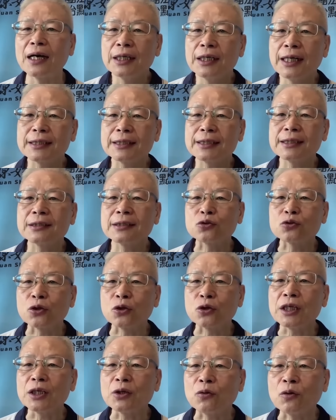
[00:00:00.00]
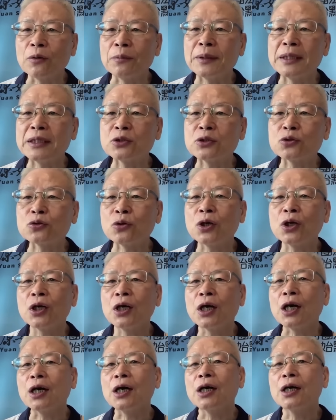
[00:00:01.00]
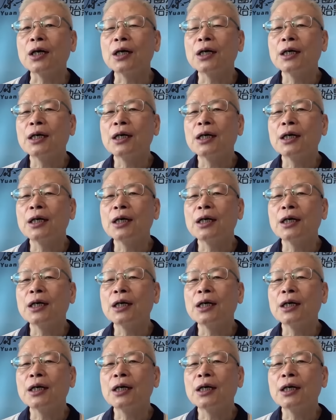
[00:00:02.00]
那所以我们说哈，